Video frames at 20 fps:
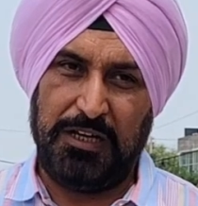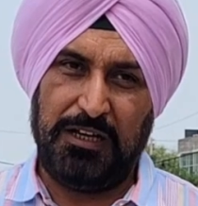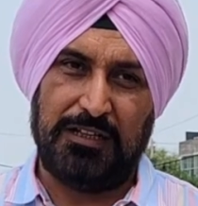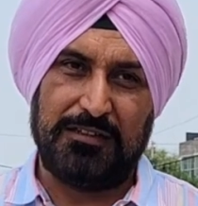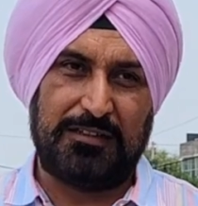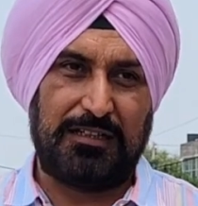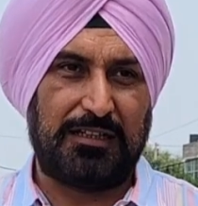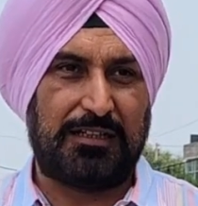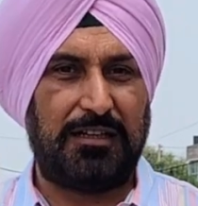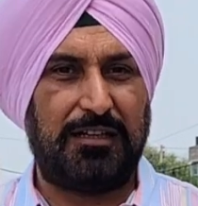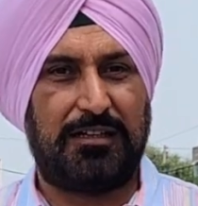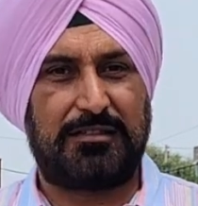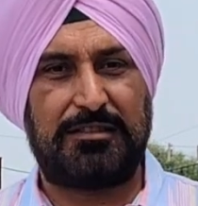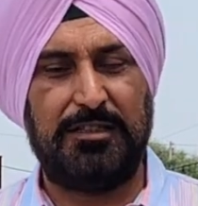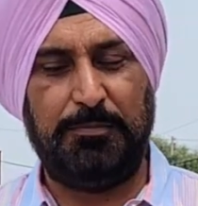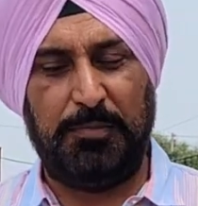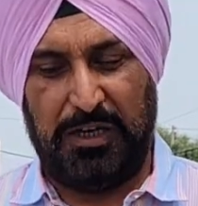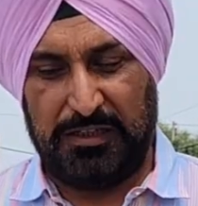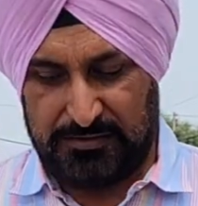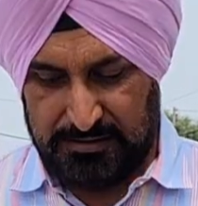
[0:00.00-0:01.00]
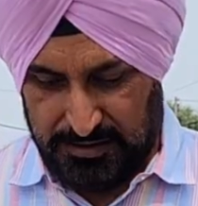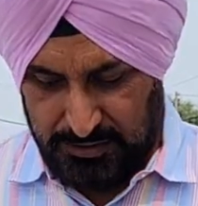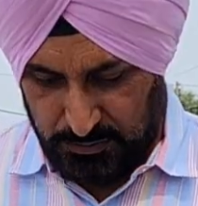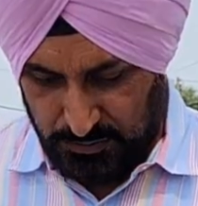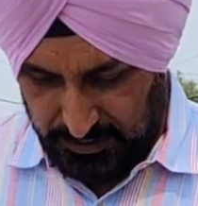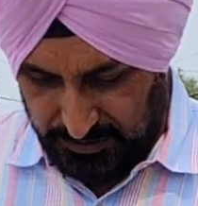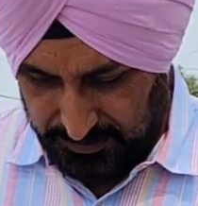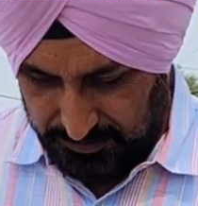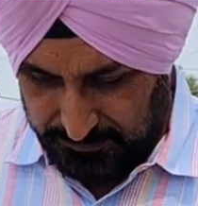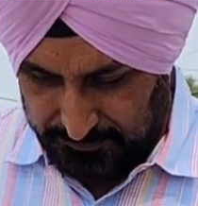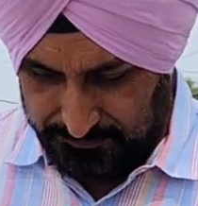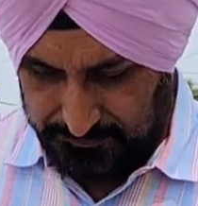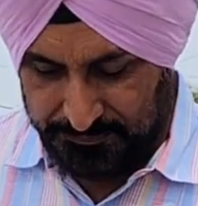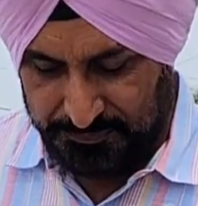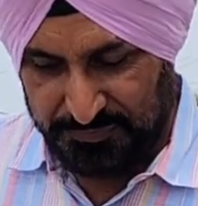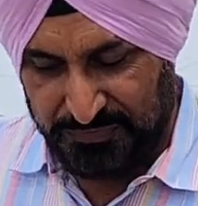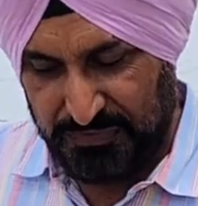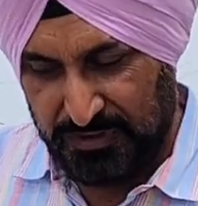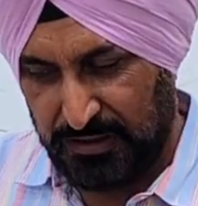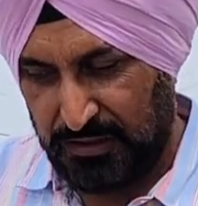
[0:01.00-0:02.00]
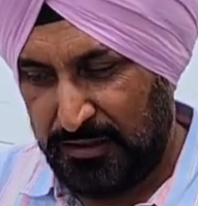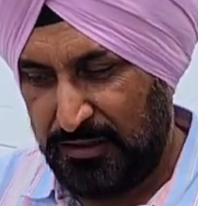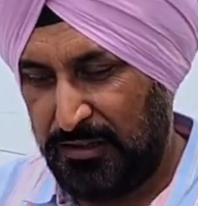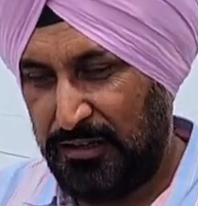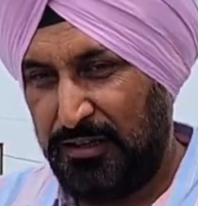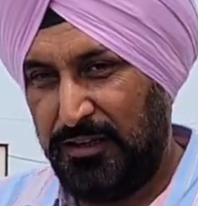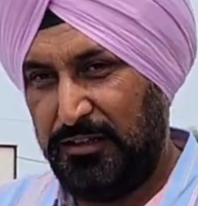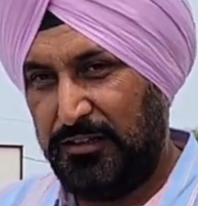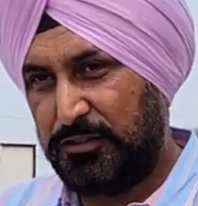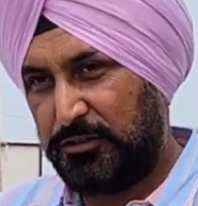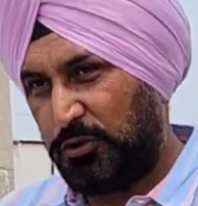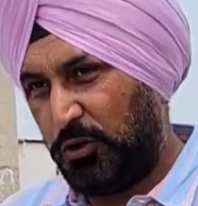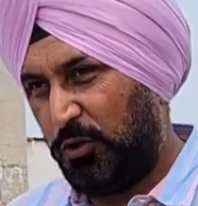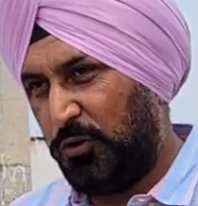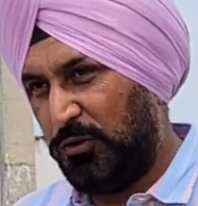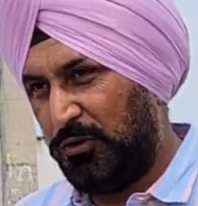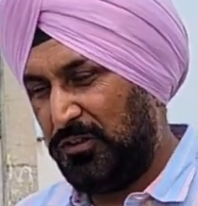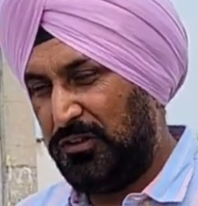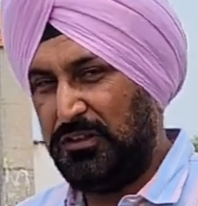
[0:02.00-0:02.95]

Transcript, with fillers: पे अंदर के नक्शे पास नहीं हो रहे हैं तो